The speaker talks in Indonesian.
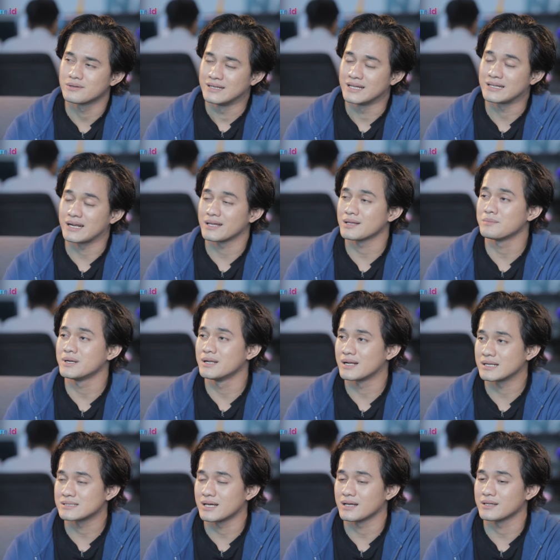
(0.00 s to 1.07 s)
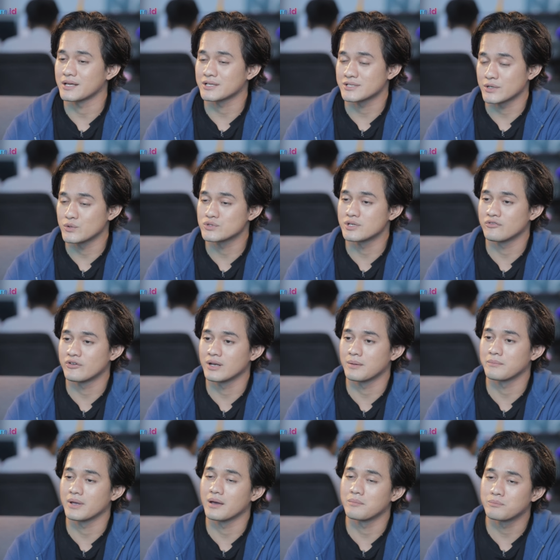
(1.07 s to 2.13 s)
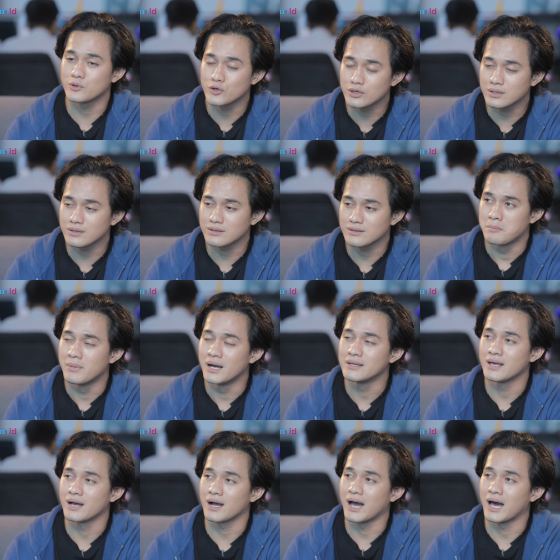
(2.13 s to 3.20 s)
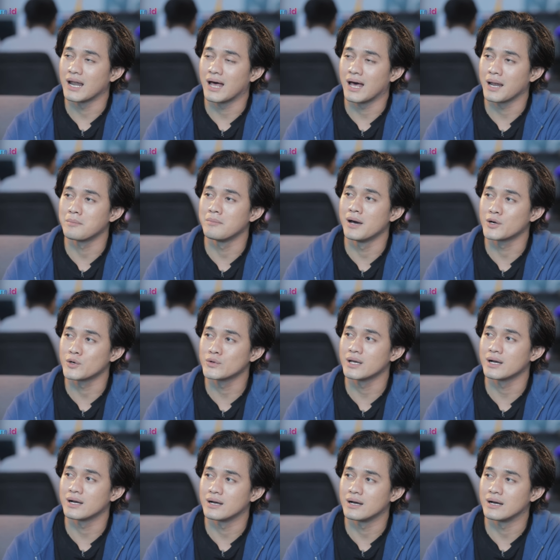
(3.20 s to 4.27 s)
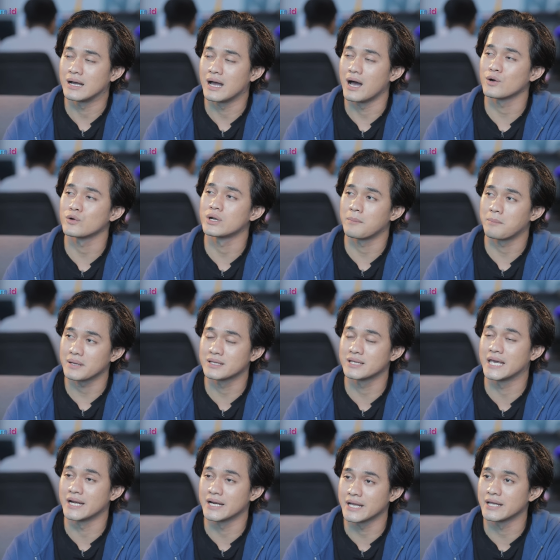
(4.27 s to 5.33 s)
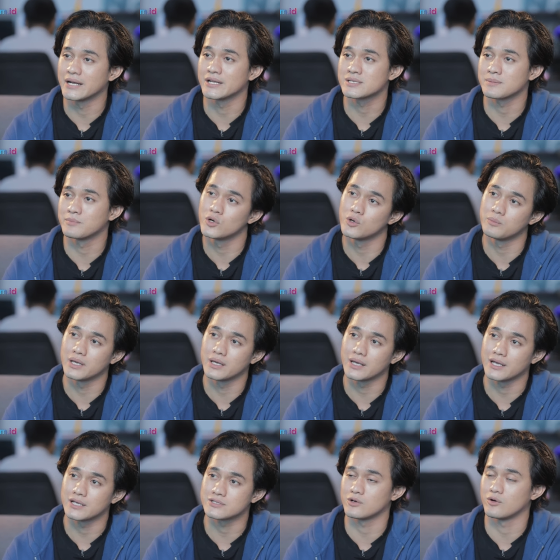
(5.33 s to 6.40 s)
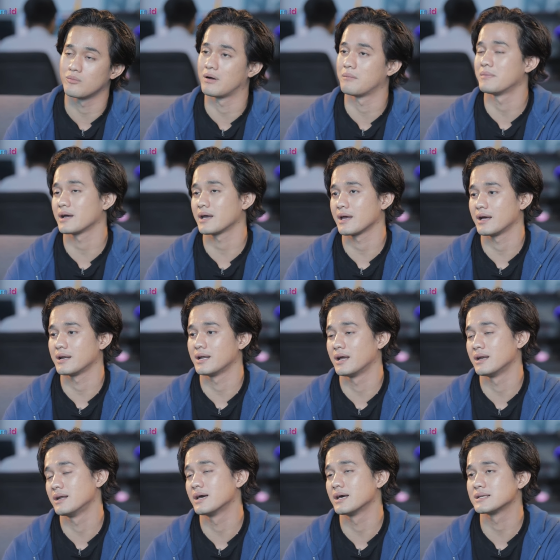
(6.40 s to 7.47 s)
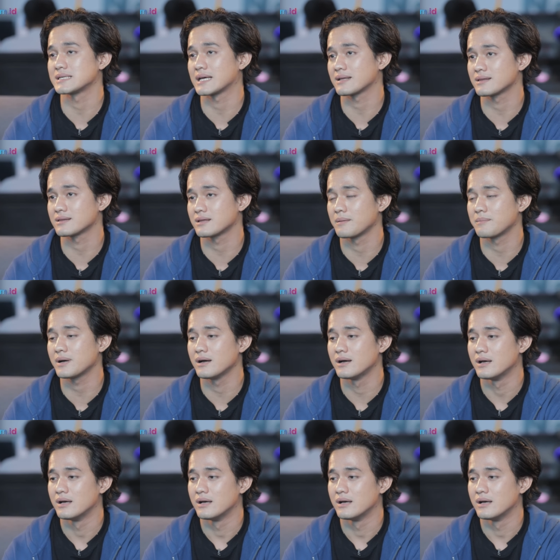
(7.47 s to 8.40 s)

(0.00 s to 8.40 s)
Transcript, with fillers: Dan ternyata benar saat eksekusi filmnya pun banyak hal-hal baru yang nggak aku dapat di genre-genre sebelumnya kayak so mama kayak ada adegan set apa